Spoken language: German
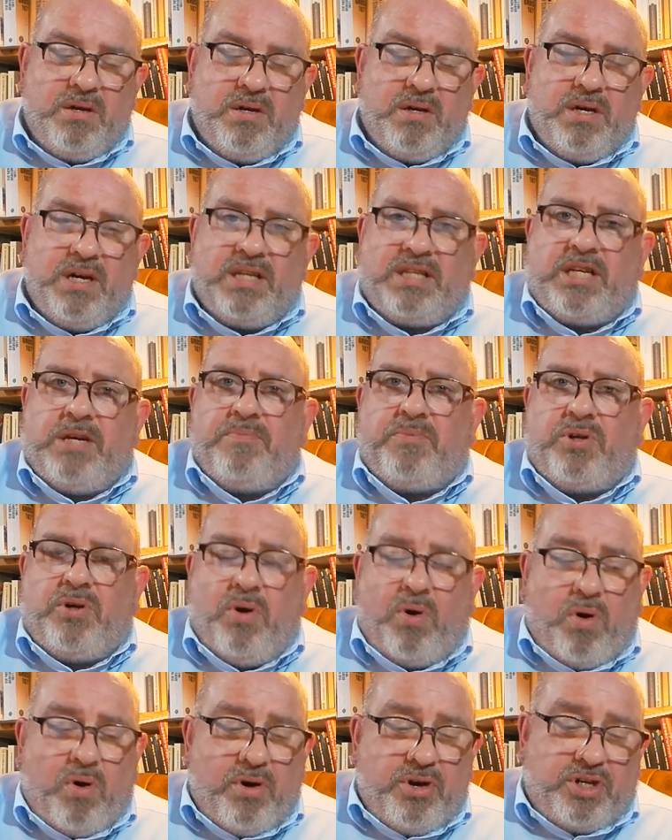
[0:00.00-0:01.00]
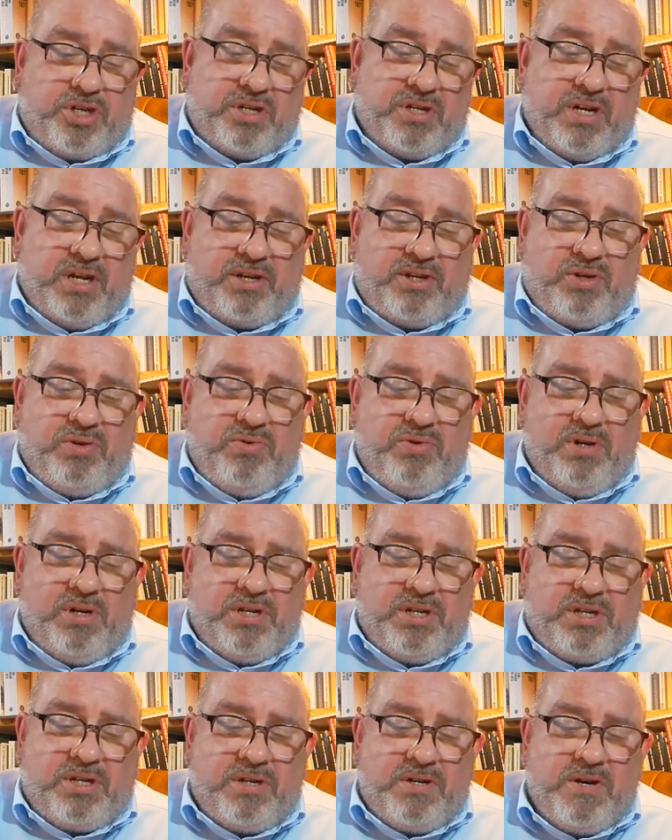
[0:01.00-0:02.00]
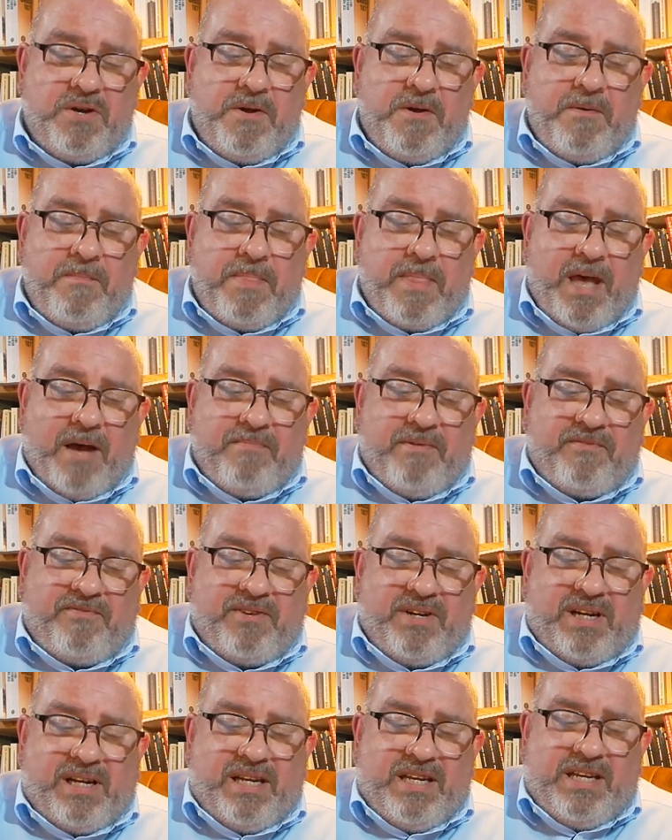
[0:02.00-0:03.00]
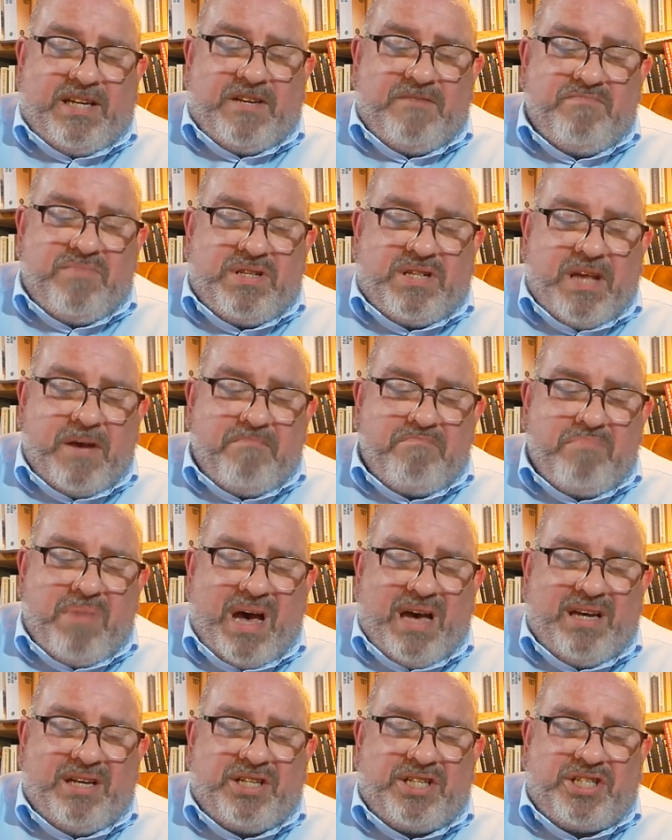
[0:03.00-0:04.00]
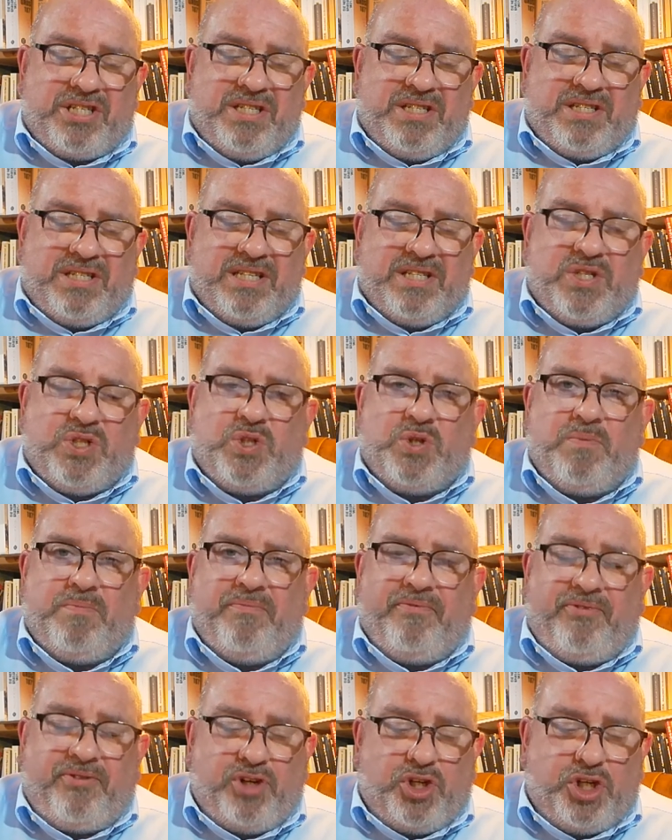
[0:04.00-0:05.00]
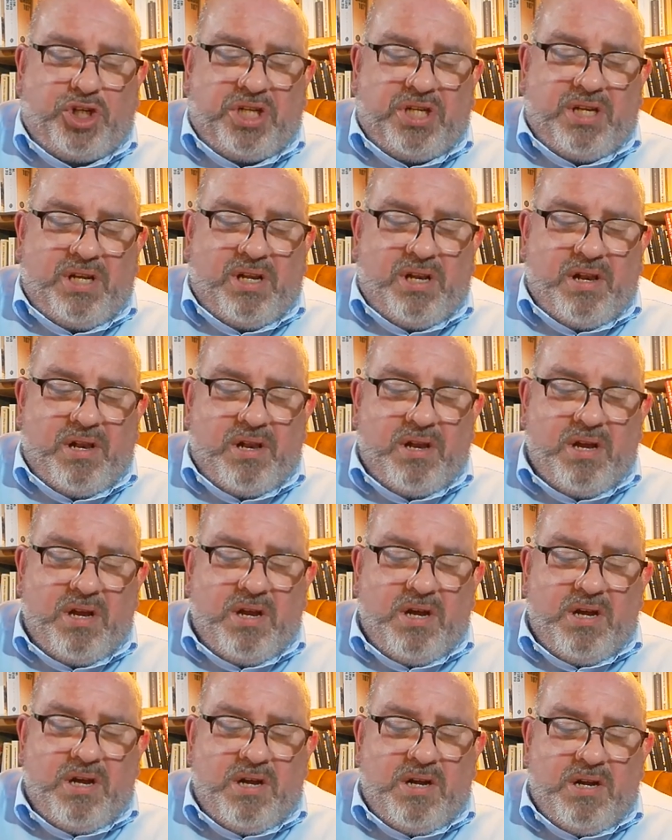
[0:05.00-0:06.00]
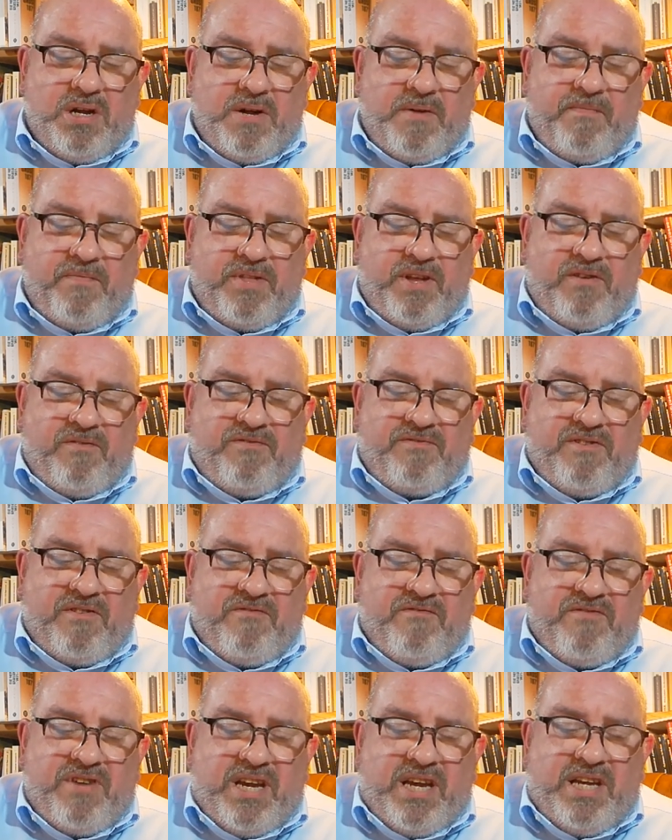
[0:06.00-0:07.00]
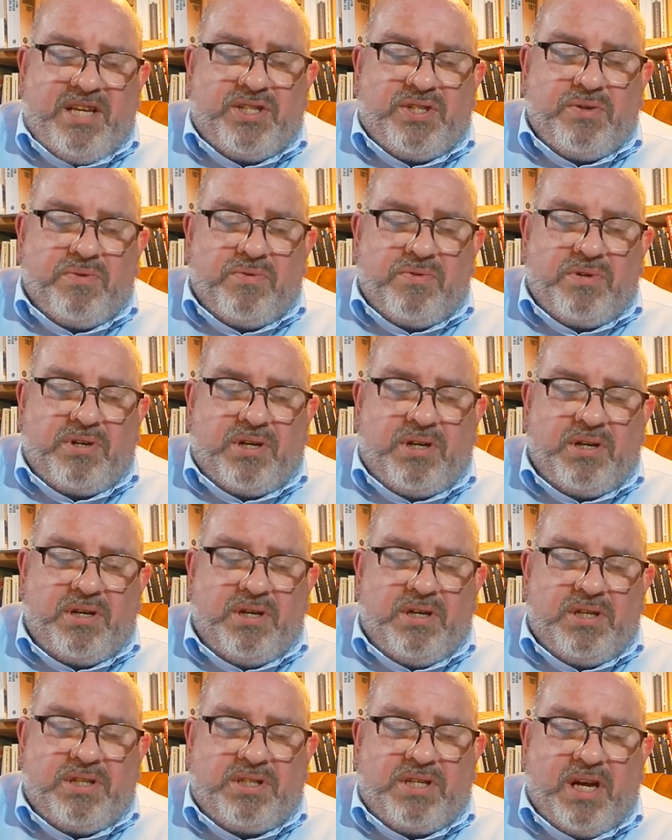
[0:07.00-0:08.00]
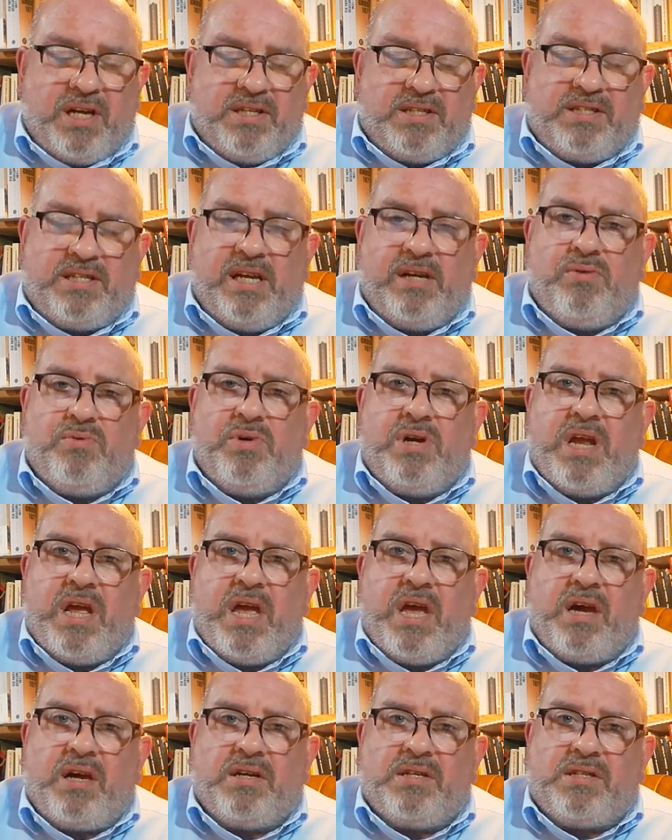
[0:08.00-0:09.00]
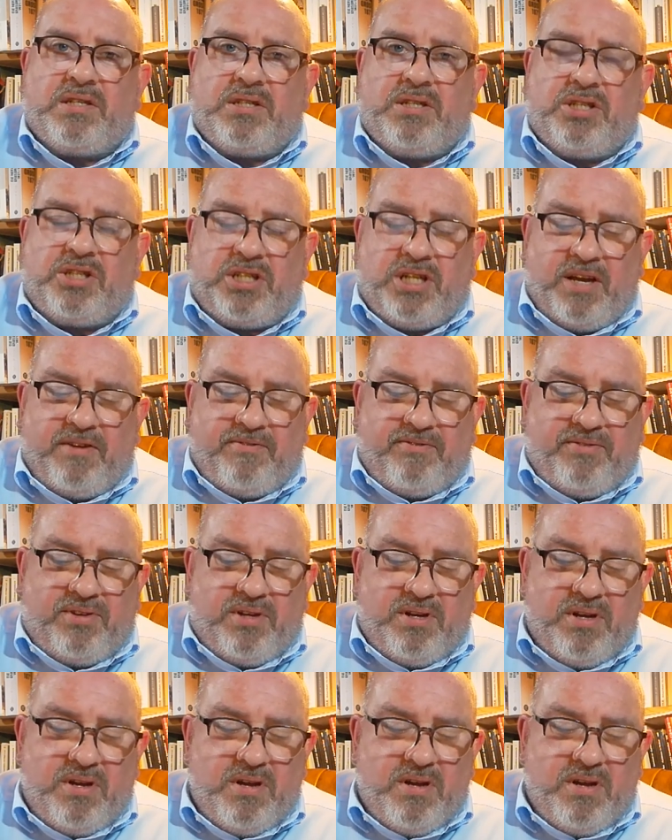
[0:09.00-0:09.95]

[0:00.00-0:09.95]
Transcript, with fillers: Es gibt Geräusche, natürliche, aber verglichen mit der Marsch ist der Sumpf still, denn Verwesung ist ein zelluläres Geschäft.